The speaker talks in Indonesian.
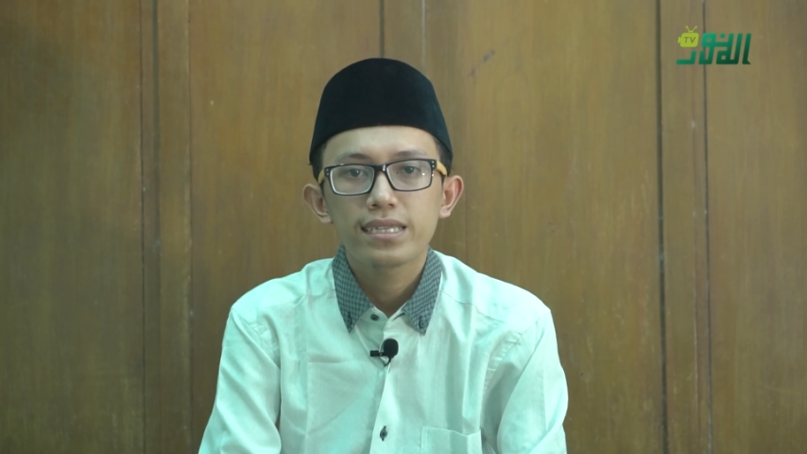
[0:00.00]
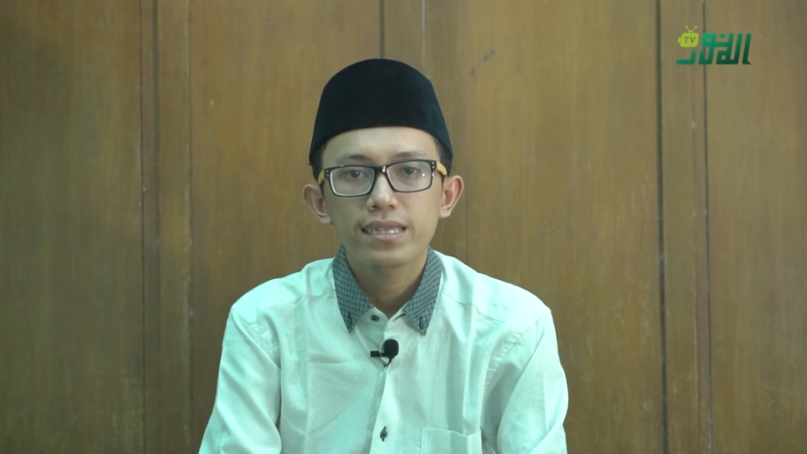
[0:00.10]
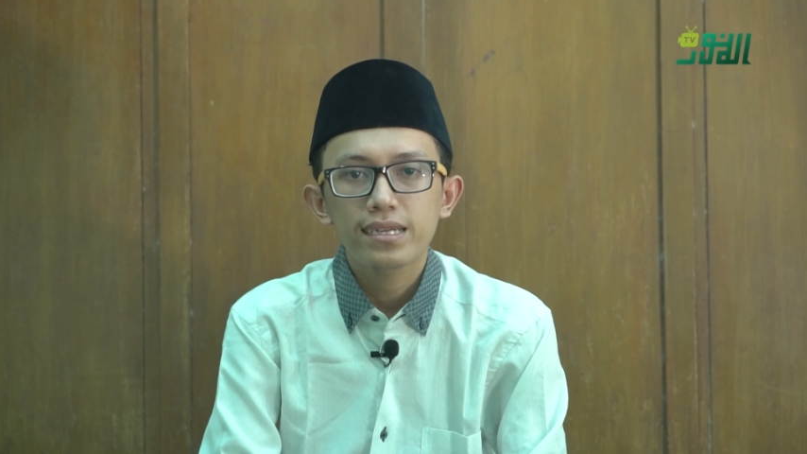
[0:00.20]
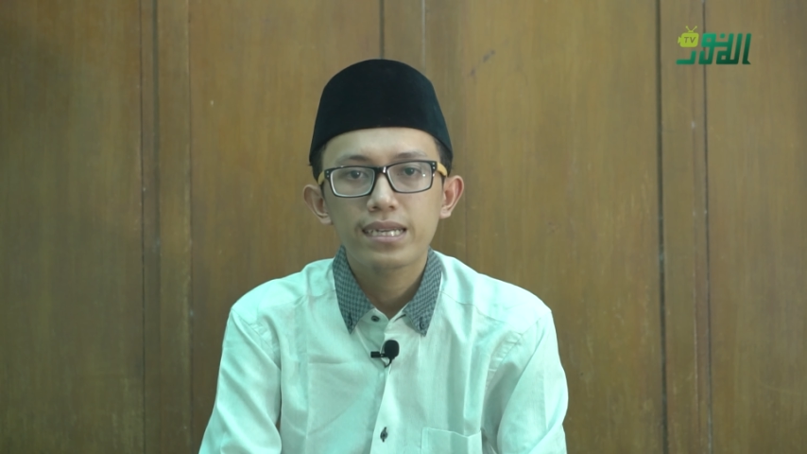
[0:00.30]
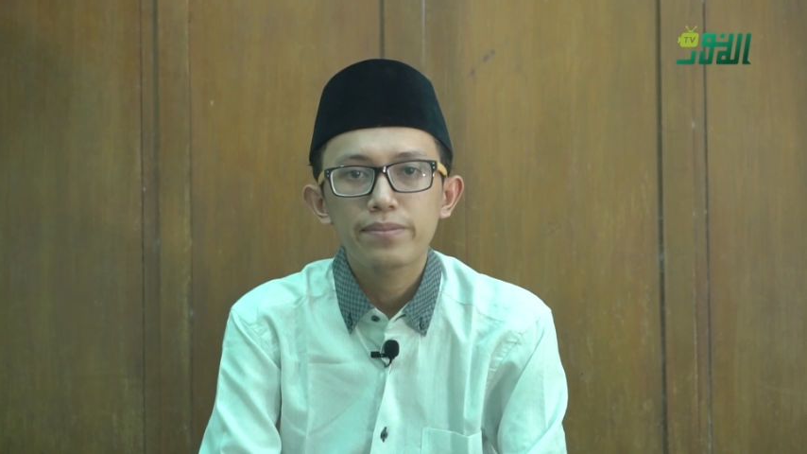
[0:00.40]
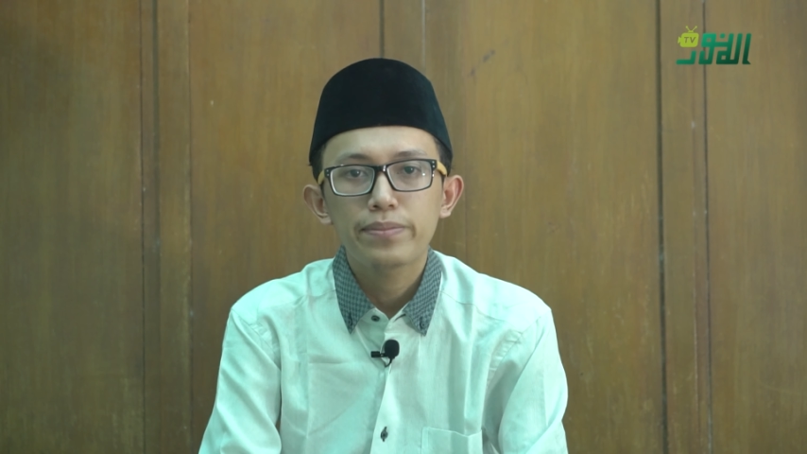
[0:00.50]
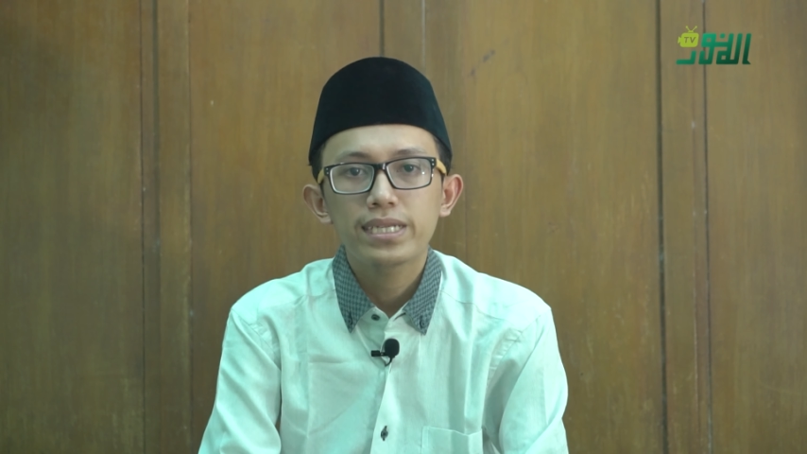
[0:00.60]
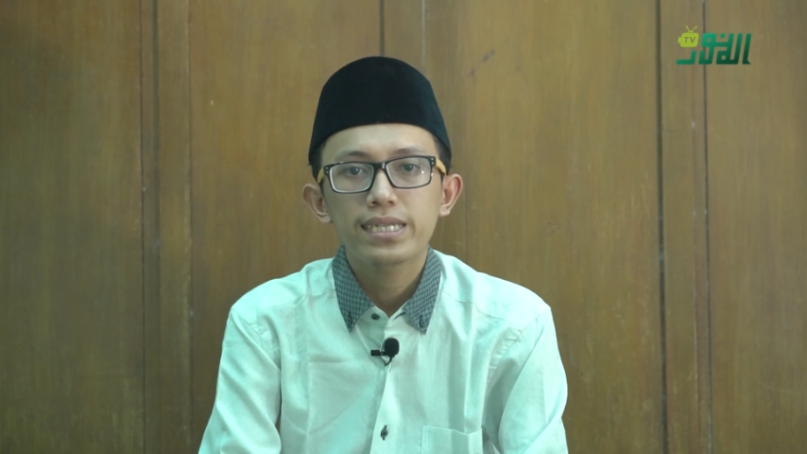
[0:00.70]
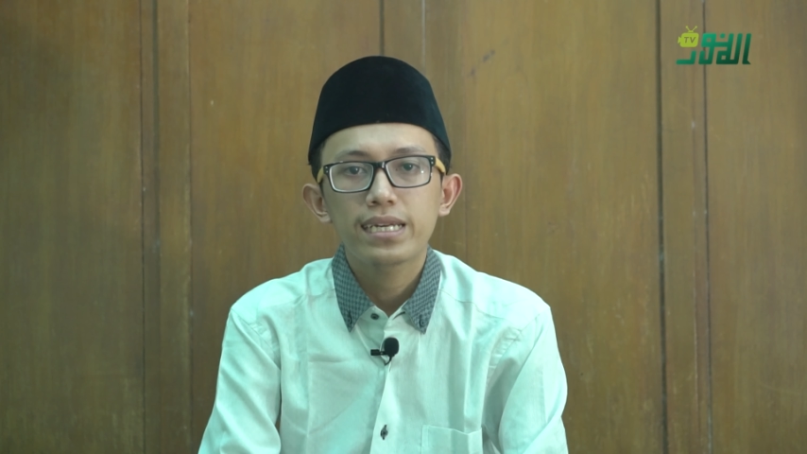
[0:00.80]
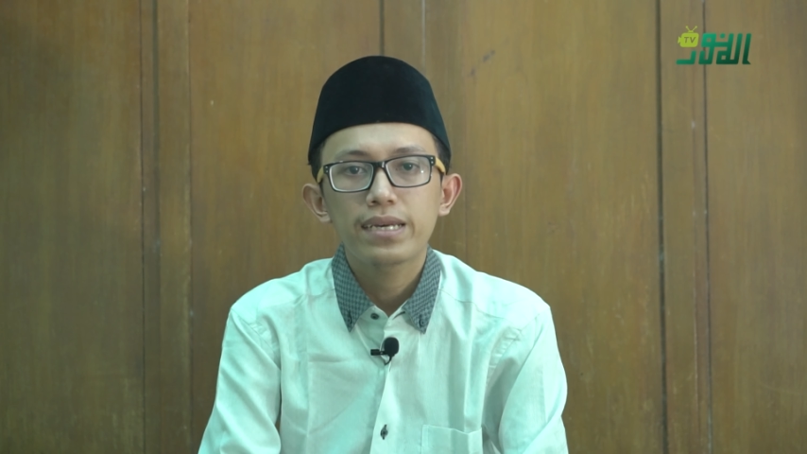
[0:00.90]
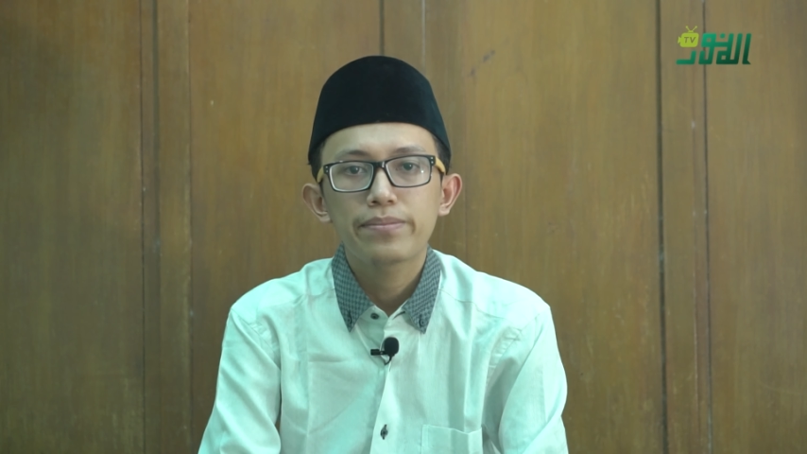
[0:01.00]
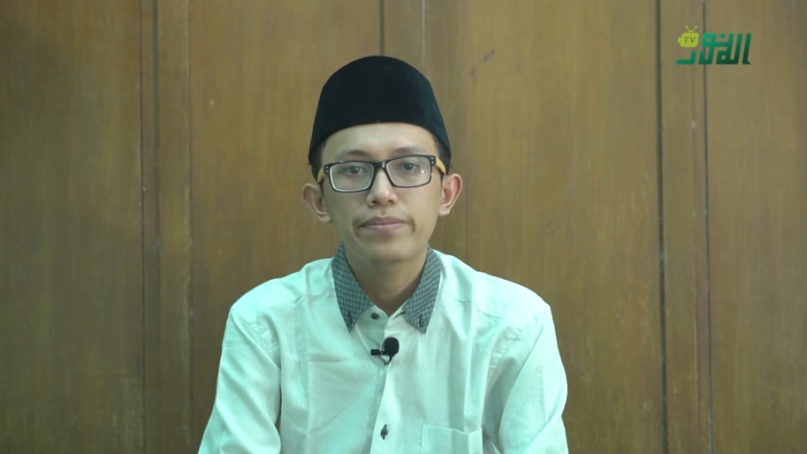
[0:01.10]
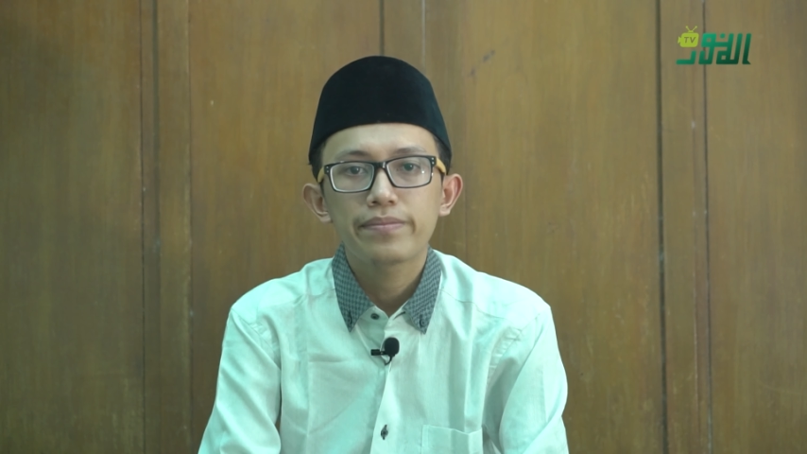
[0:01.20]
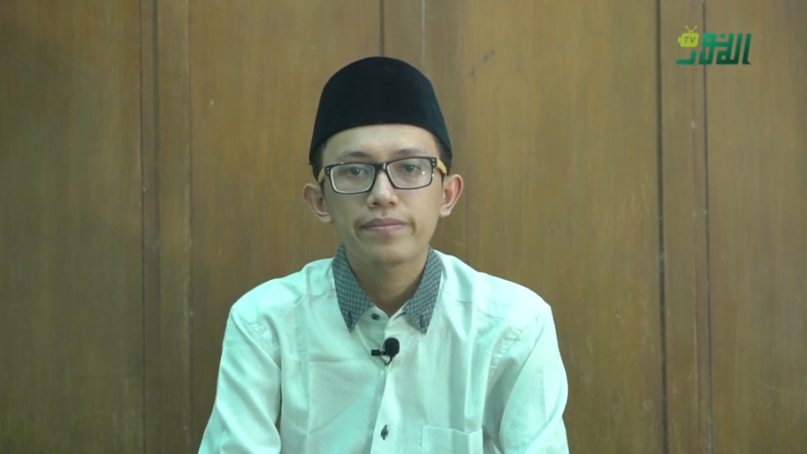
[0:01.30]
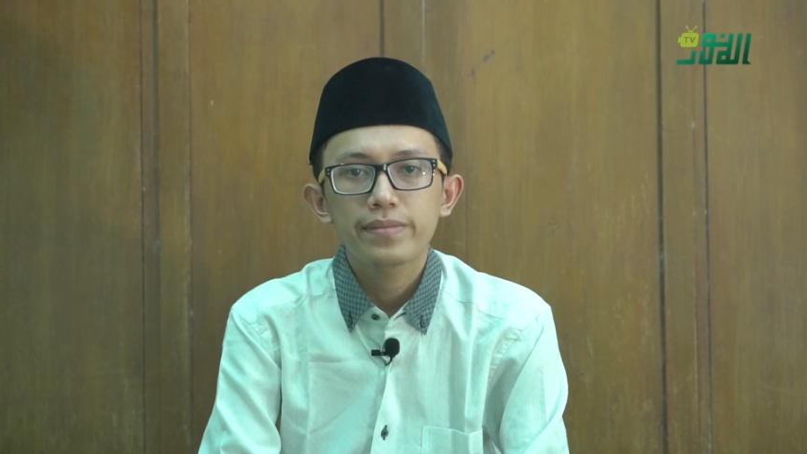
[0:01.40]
terdapat dalam